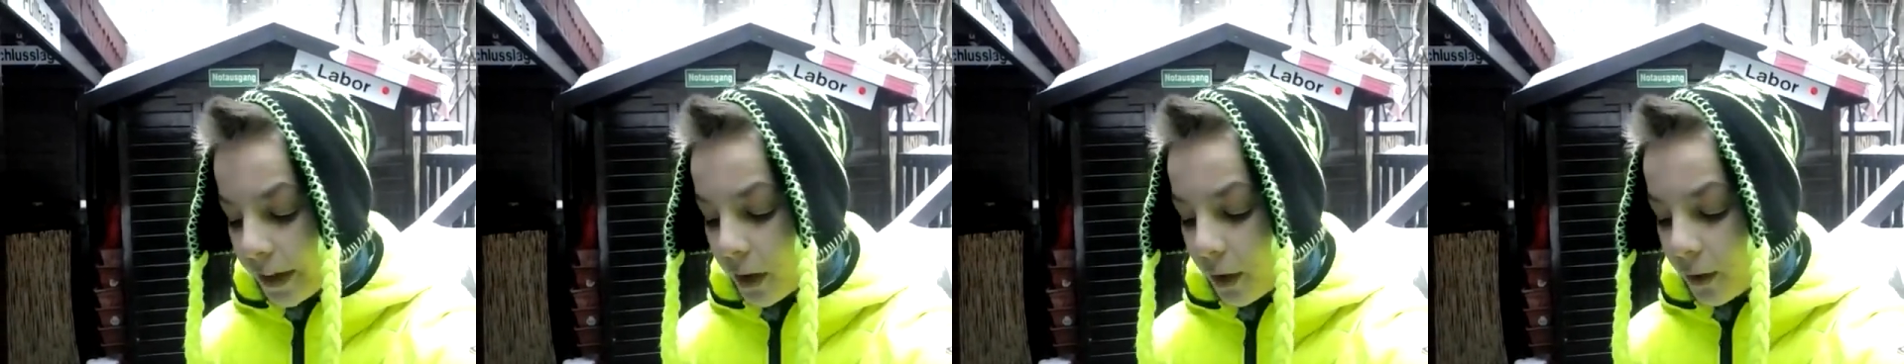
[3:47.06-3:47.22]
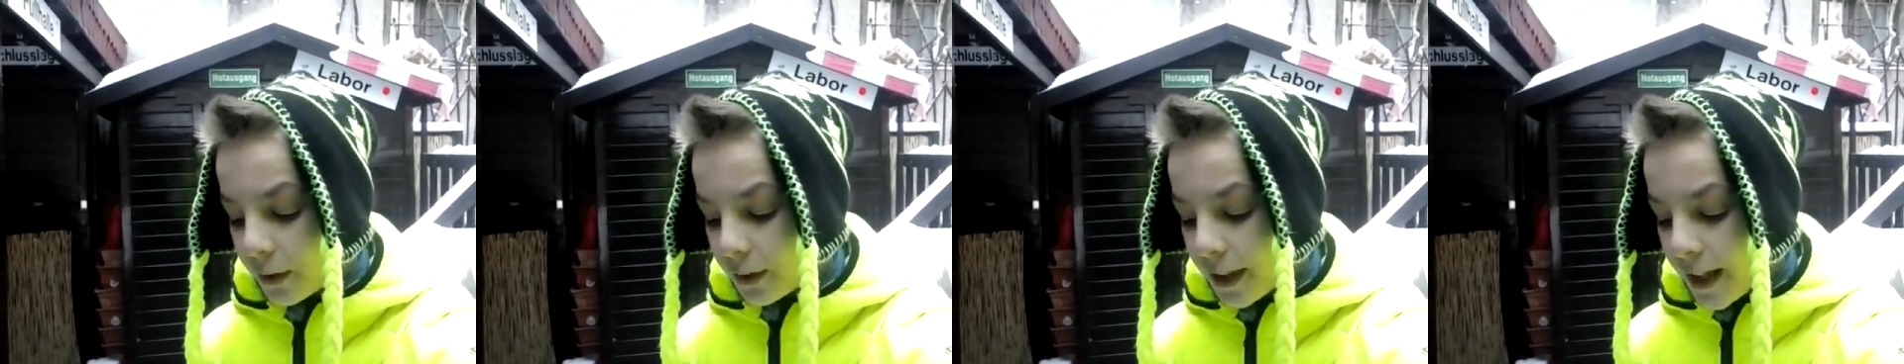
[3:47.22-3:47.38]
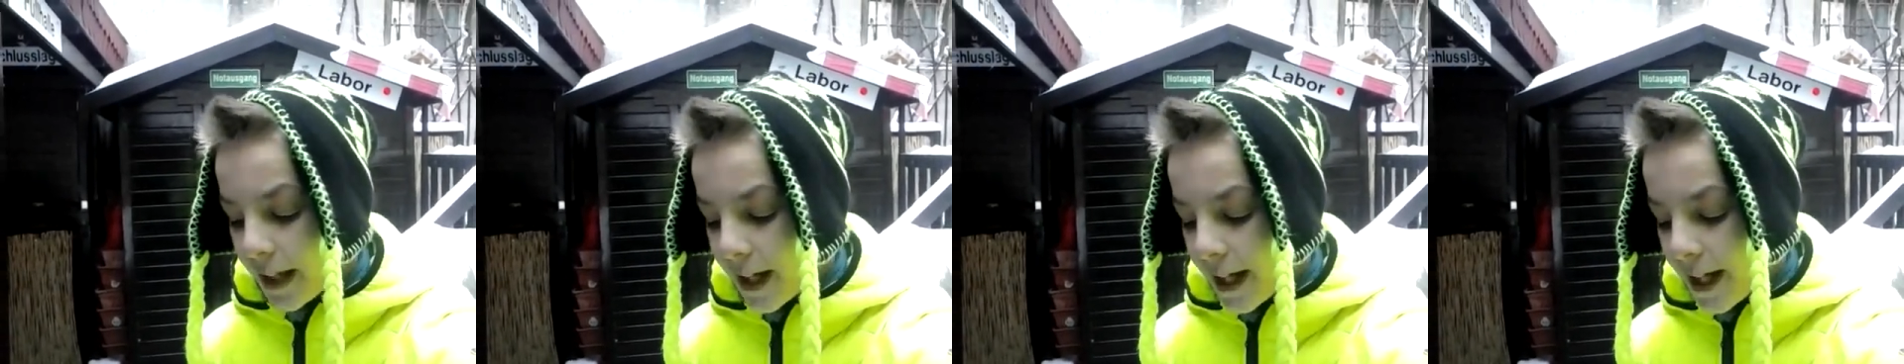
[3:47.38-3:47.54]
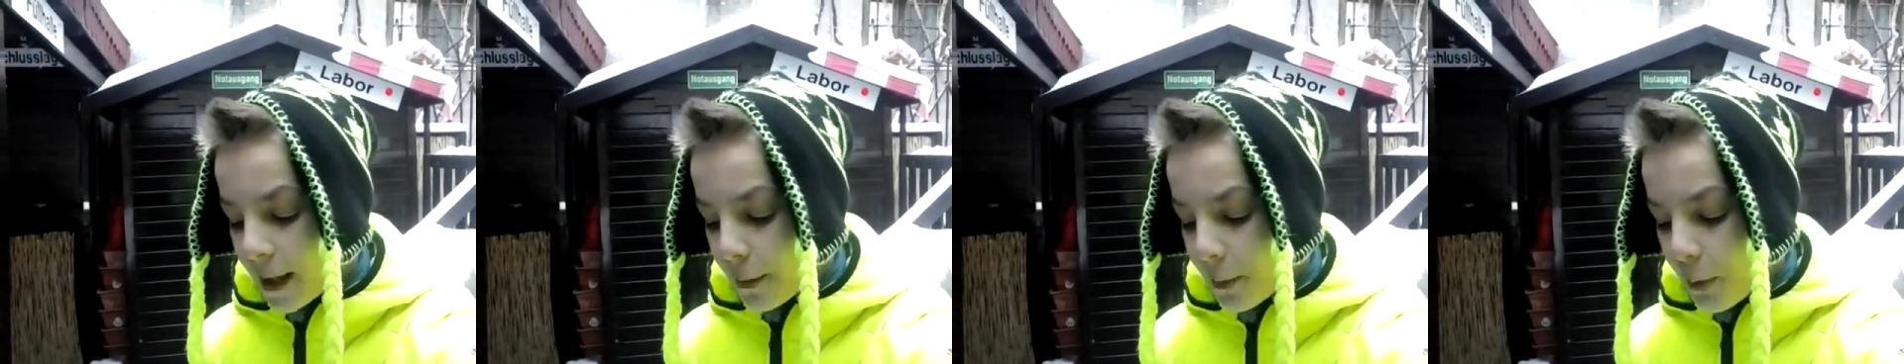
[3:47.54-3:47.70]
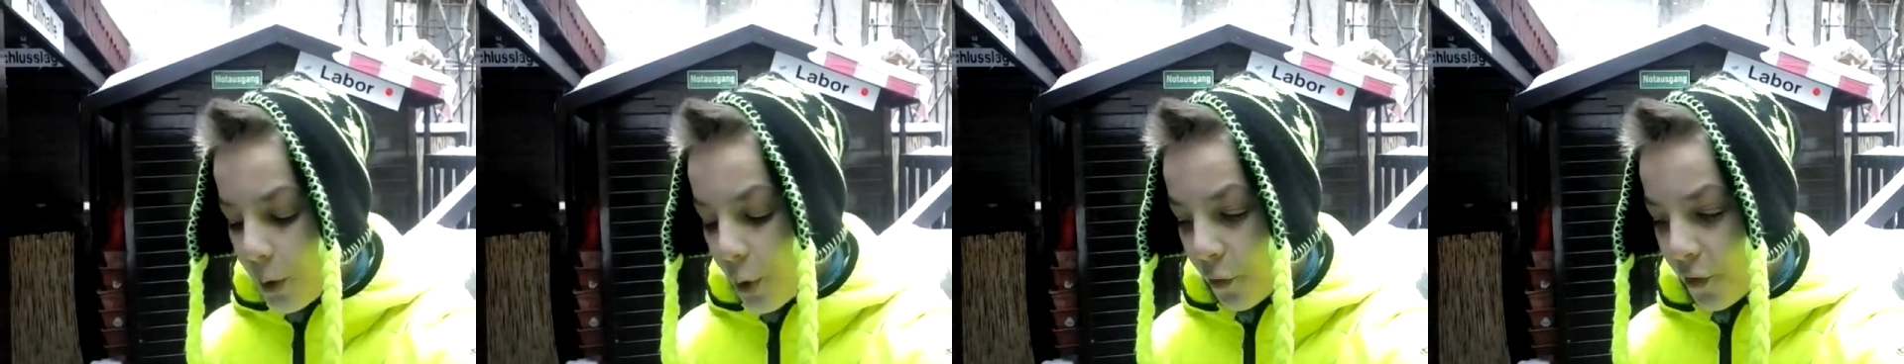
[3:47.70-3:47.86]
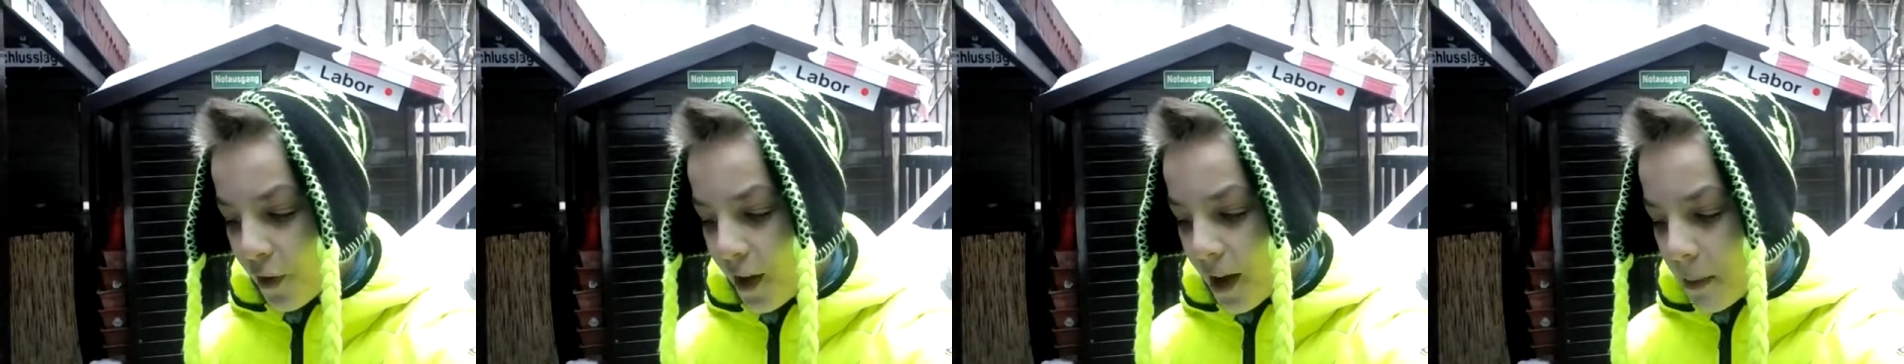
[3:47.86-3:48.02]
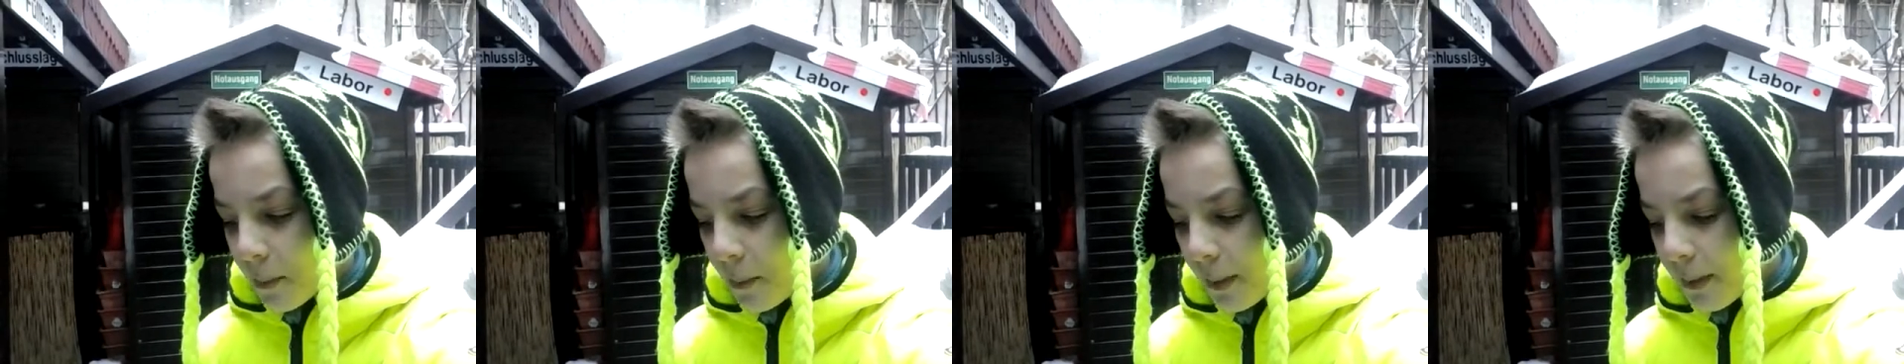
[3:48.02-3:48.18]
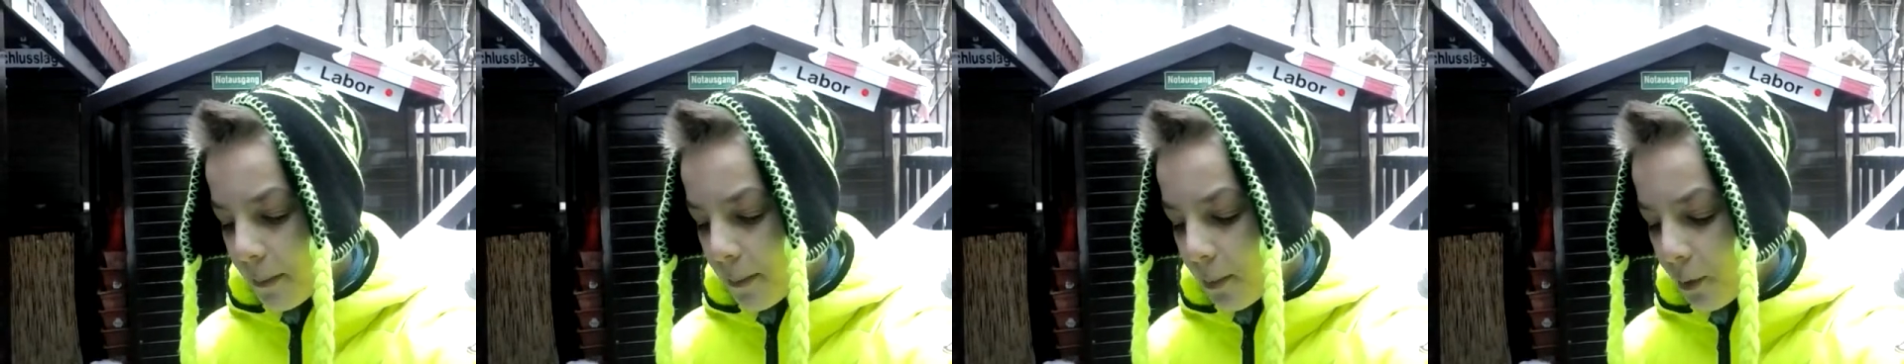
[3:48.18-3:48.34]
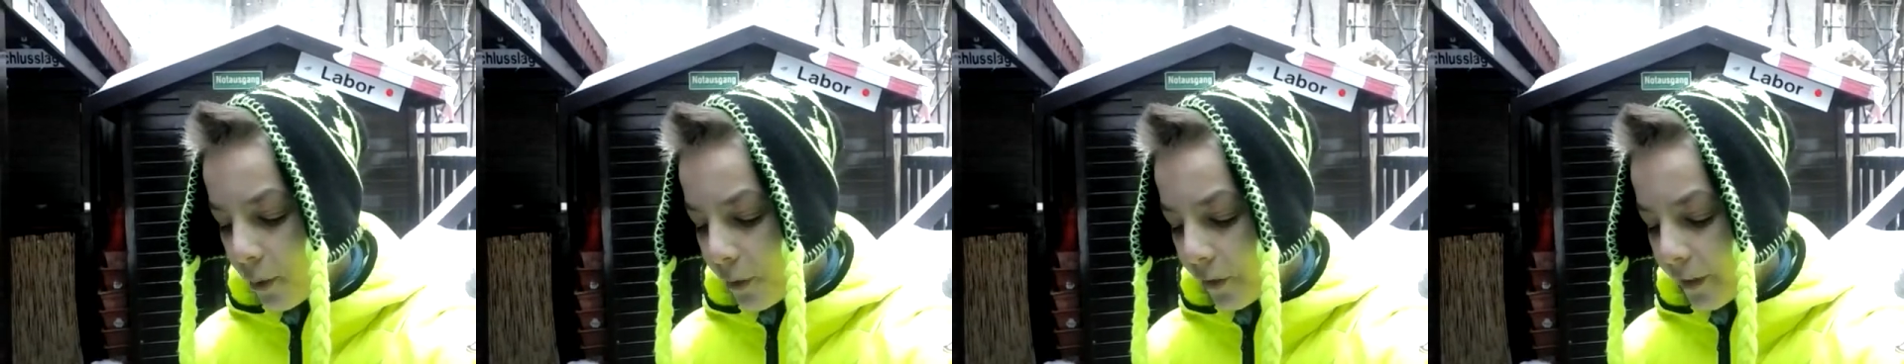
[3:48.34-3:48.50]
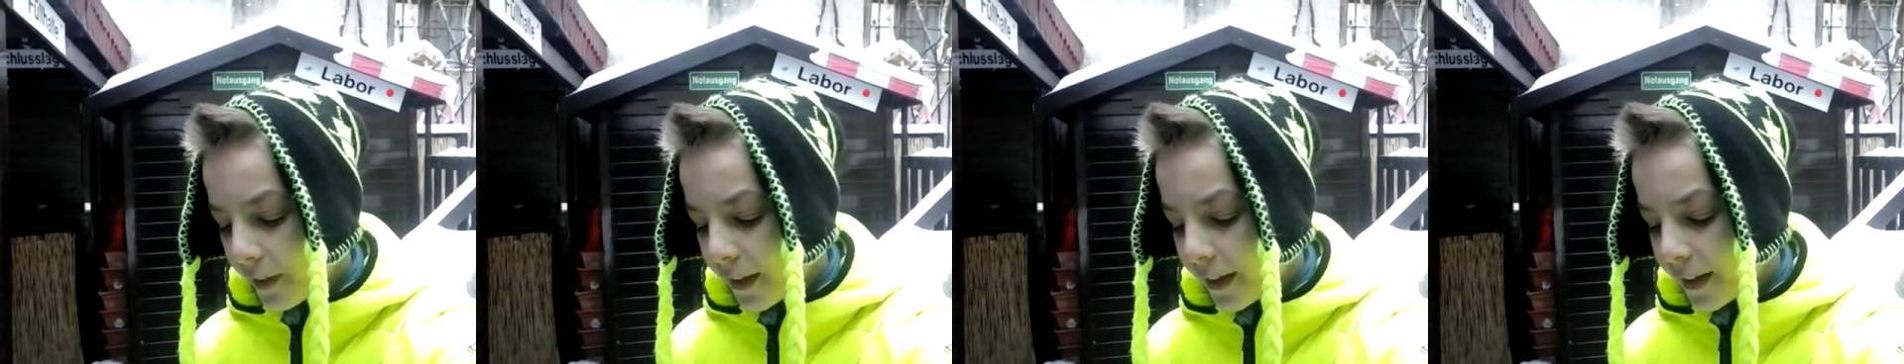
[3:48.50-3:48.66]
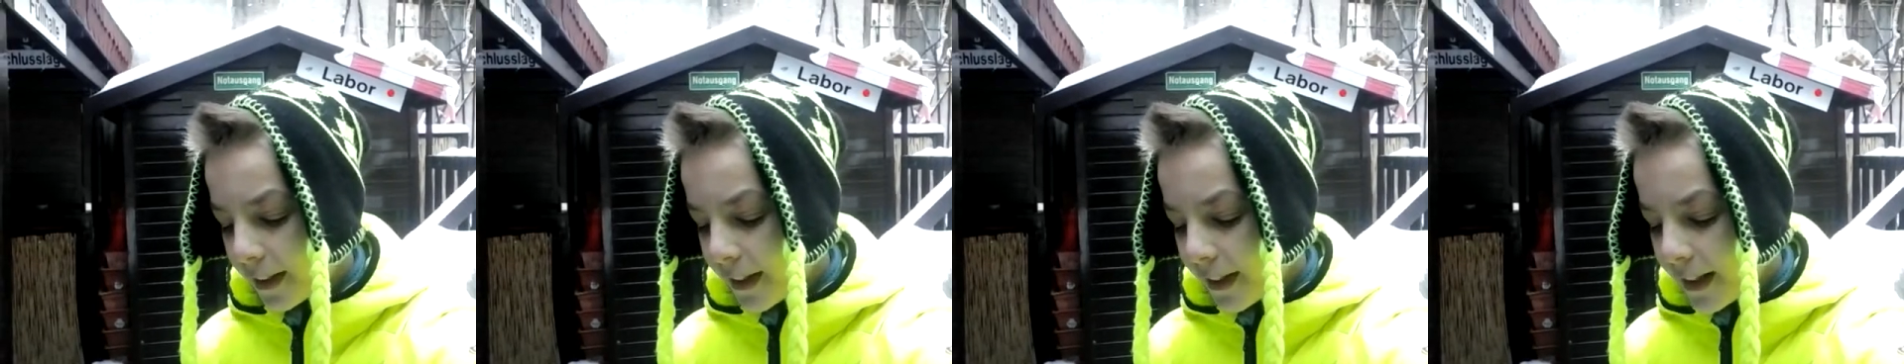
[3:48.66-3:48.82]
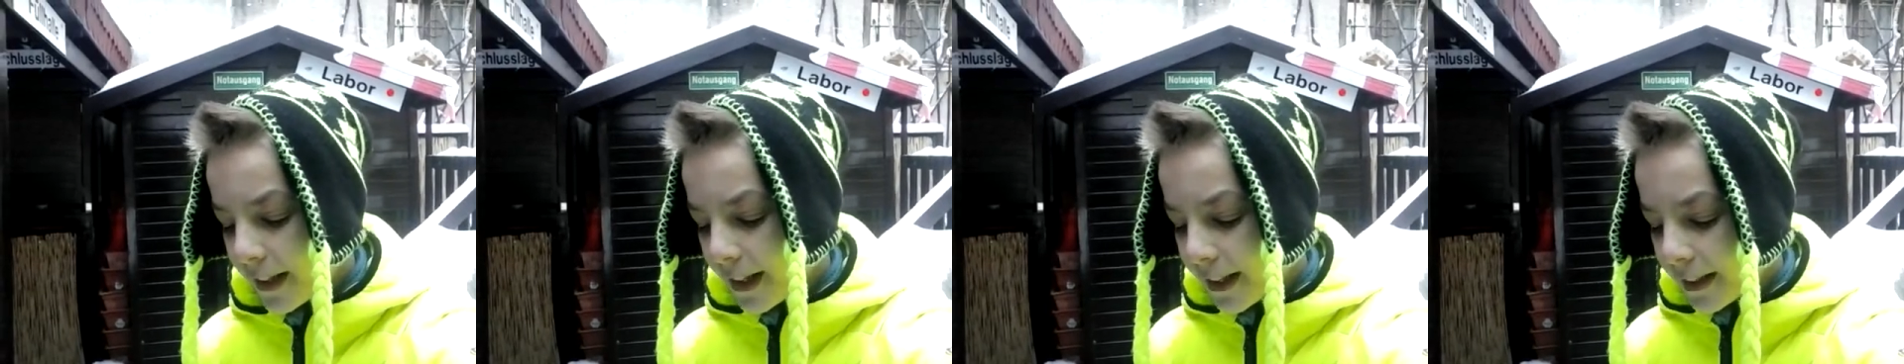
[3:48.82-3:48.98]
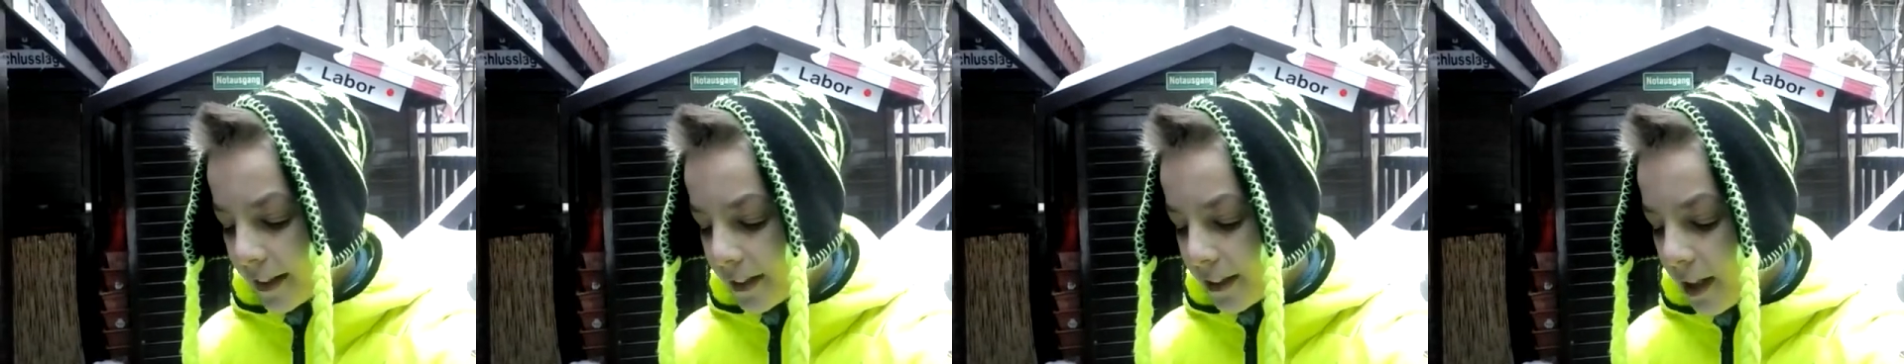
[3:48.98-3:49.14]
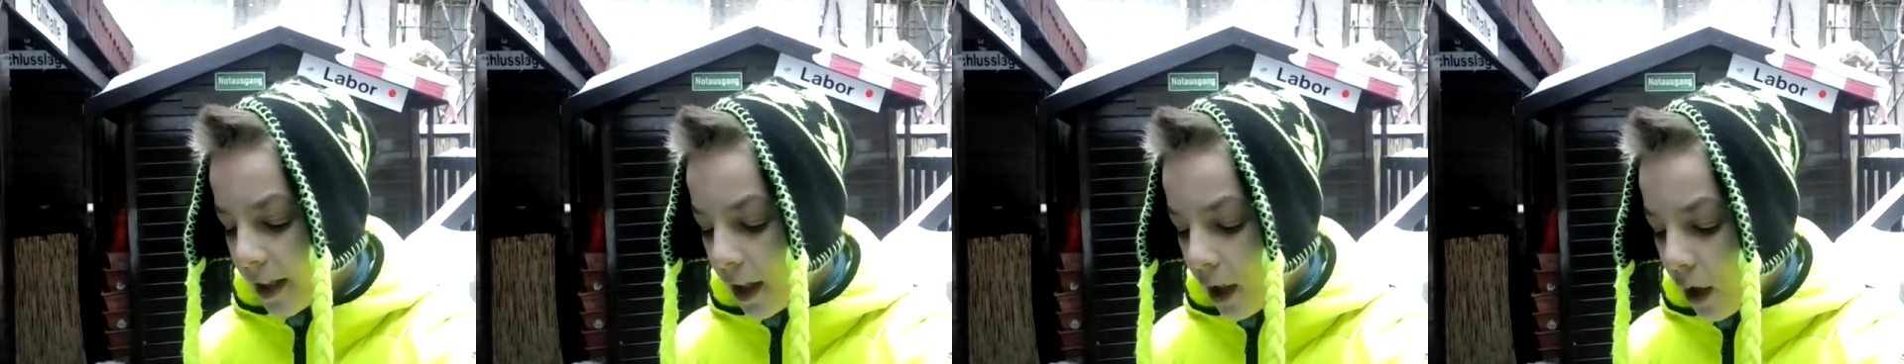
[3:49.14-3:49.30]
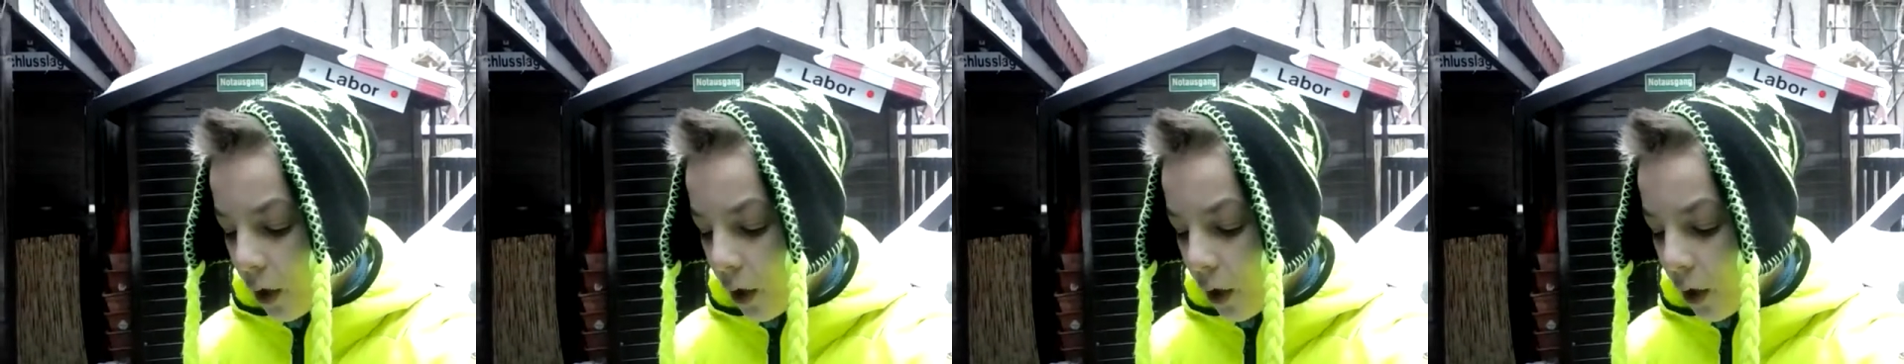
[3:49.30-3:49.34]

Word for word: weiterhin kalt, minus 1 bis minus 3 Grad